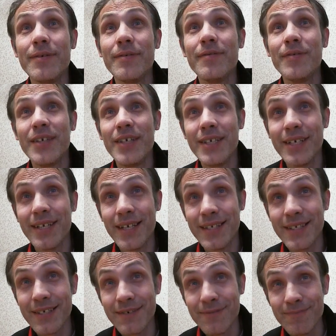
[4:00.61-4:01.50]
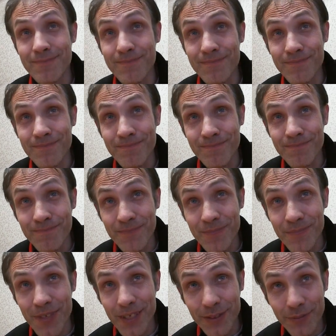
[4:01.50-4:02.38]
выиграете
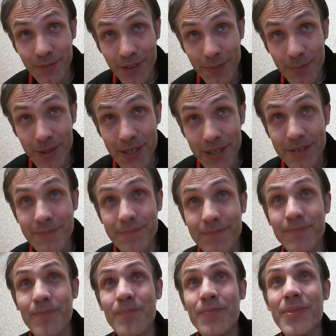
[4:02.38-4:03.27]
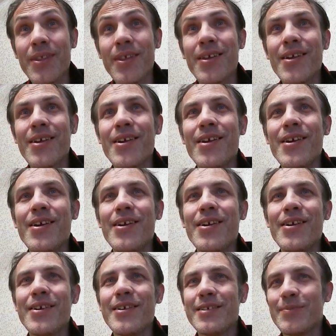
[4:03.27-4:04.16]
этот фрибет
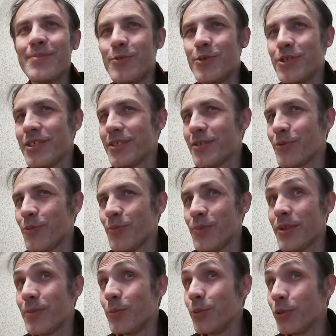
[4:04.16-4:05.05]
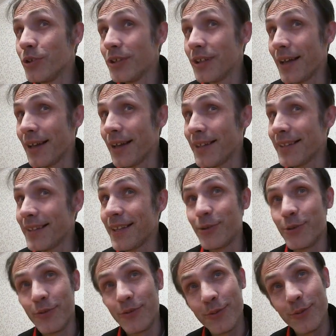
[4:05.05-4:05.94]
и сможете купить бухла на
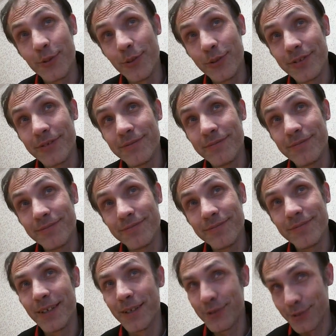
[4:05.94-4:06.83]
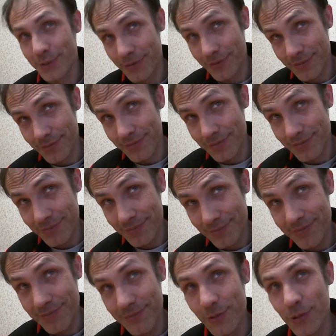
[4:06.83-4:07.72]
Новый год. Так что
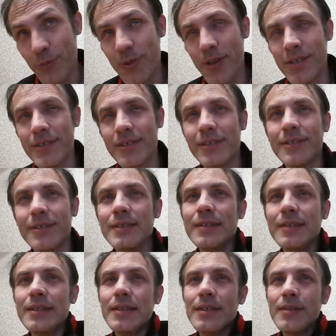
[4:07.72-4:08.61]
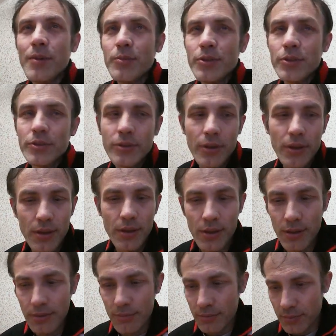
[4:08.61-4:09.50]
думаете. В
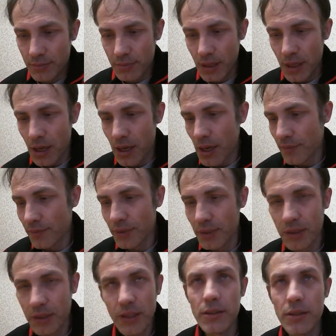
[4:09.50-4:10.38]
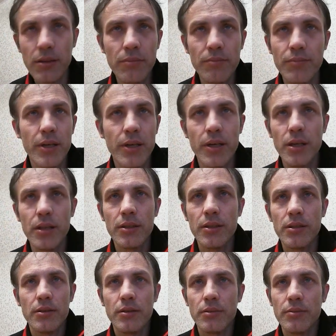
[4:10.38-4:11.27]
общем-то, халявные деньги,
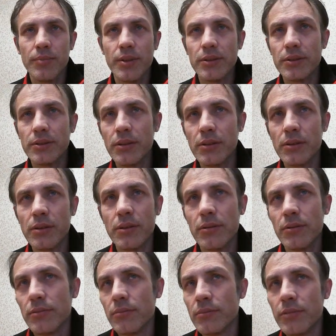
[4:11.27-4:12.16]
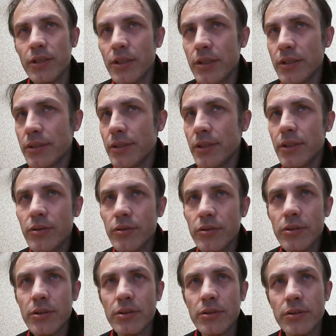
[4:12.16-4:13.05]
переходите по ссылке,
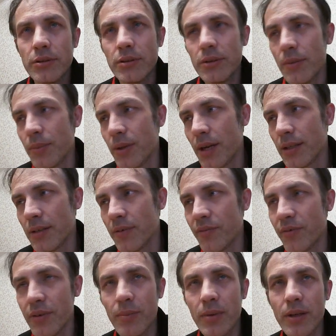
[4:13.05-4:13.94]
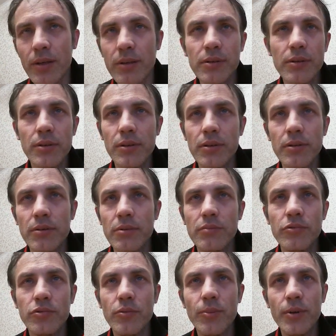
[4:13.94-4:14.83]
регистрируйтесь, забирайте фрибет и
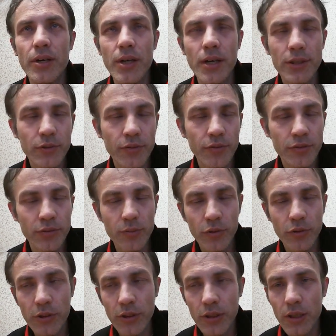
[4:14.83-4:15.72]
все прекрасно у вас будет.